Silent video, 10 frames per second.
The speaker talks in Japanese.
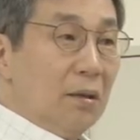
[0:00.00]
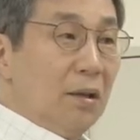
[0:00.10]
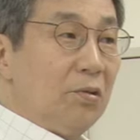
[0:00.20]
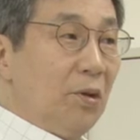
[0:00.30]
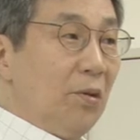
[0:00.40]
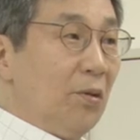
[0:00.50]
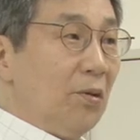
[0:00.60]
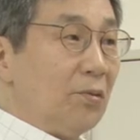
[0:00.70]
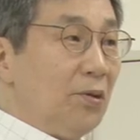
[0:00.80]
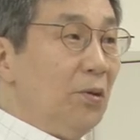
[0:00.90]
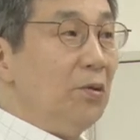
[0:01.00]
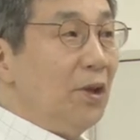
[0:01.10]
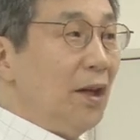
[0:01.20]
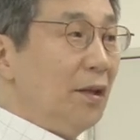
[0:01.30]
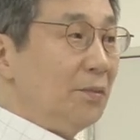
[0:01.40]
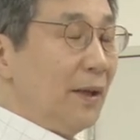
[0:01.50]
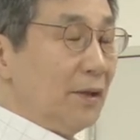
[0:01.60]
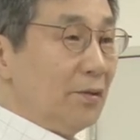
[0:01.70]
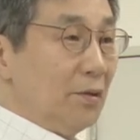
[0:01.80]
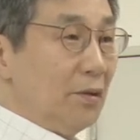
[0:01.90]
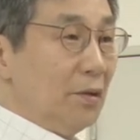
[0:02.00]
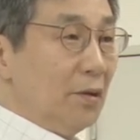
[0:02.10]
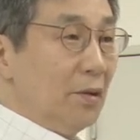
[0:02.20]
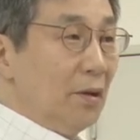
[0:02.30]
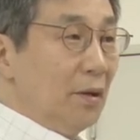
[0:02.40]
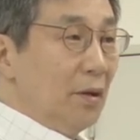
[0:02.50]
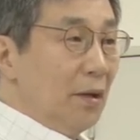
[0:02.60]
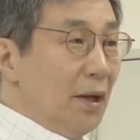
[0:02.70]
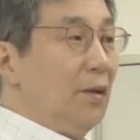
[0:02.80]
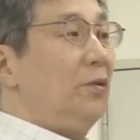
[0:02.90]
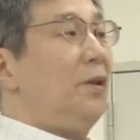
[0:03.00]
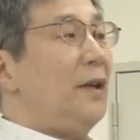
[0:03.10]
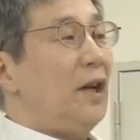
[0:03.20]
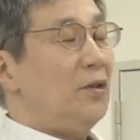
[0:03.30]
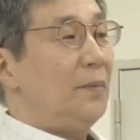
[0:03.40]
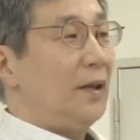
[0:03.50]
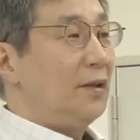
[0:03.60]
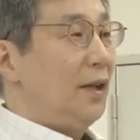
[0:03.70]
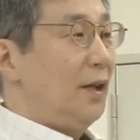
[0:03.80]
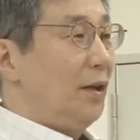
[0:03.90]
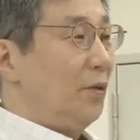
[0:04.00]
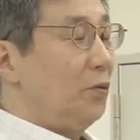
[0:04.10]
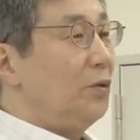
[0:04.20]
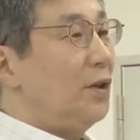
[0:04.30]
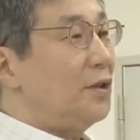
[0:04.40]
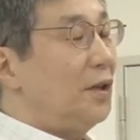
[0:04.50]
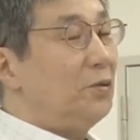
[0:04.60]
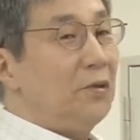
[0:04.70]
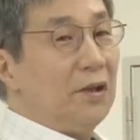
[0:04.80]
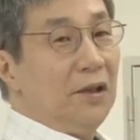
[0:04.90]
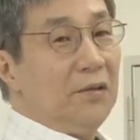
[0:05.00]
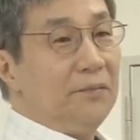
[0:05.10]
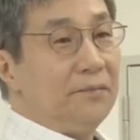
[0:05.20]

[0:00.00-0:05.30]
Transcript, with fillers: でそれを日本語で書く場合と英語で書く場合で同じかどうかだよ。